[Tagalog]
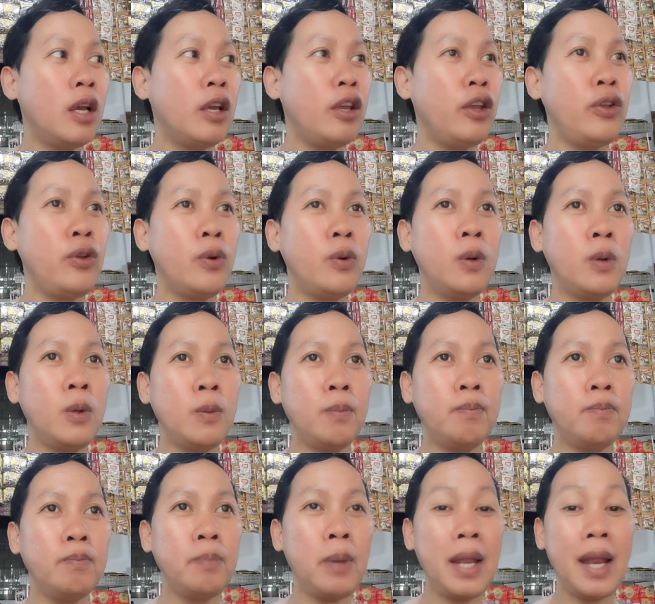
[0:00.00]
yun yung
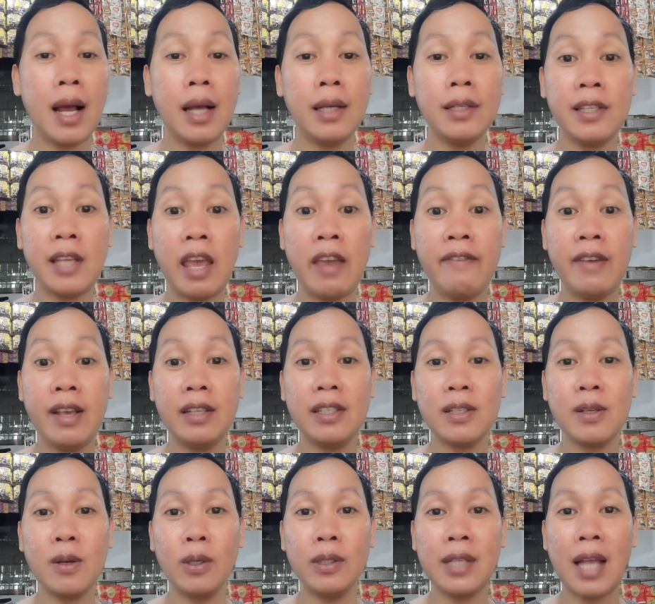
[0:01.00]
pinaka-savings
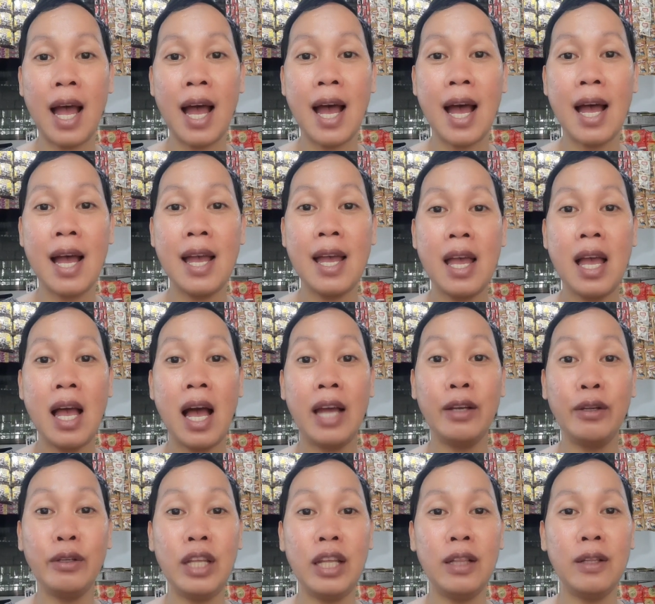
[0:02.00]
ko sa, uh,
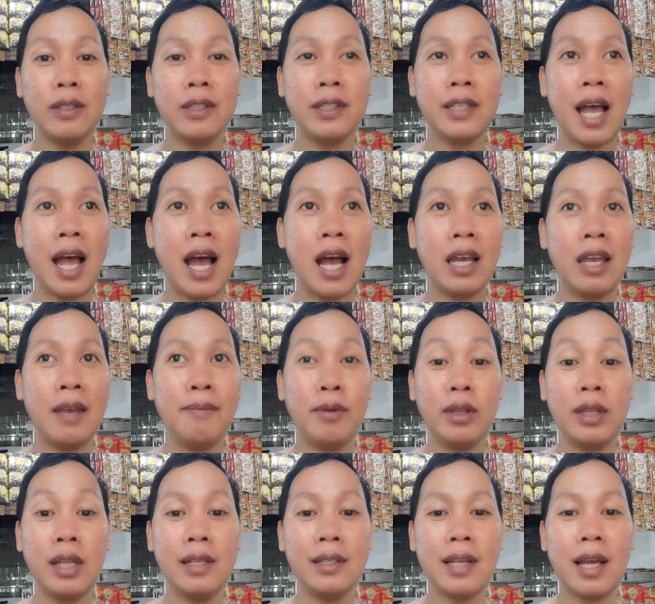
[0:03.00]
ano dito, sa aking
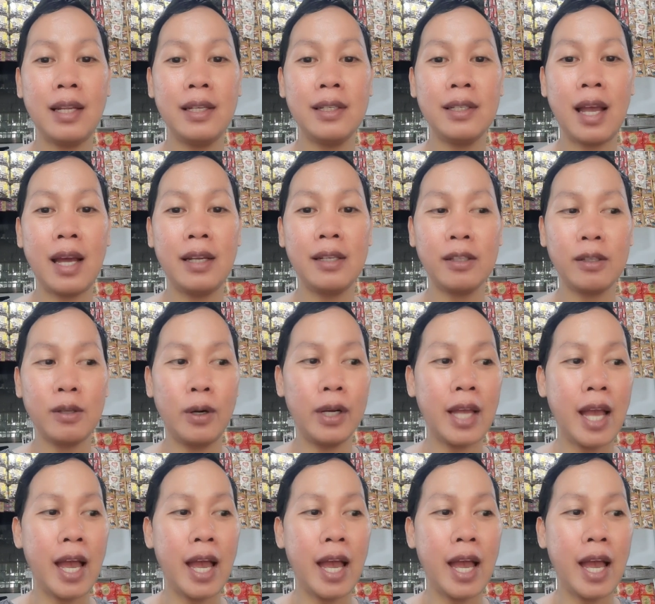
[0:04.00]
munting sari-sari store.